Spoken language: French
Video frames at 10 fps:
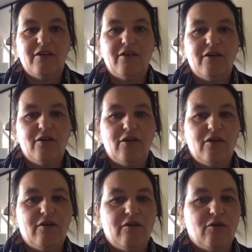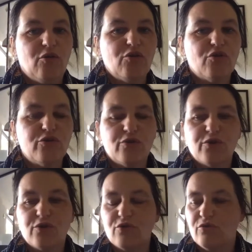Euh, au cours de
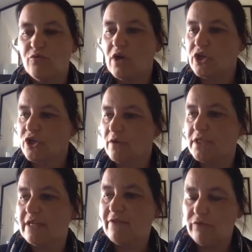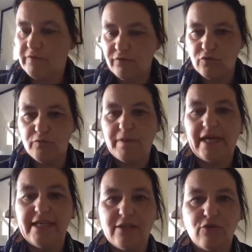ce workshop, j'avais envie de vous
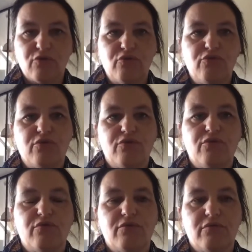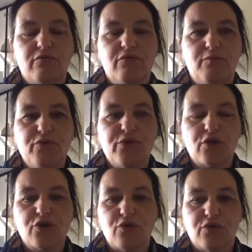parler surtout de, de
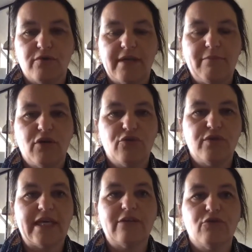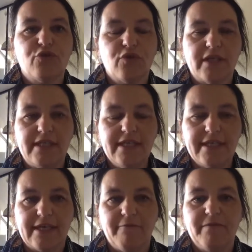plusieurs choses. D'abord du cadre
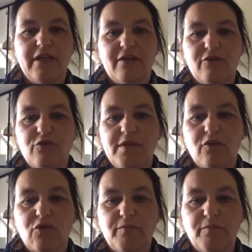juridique du bilan de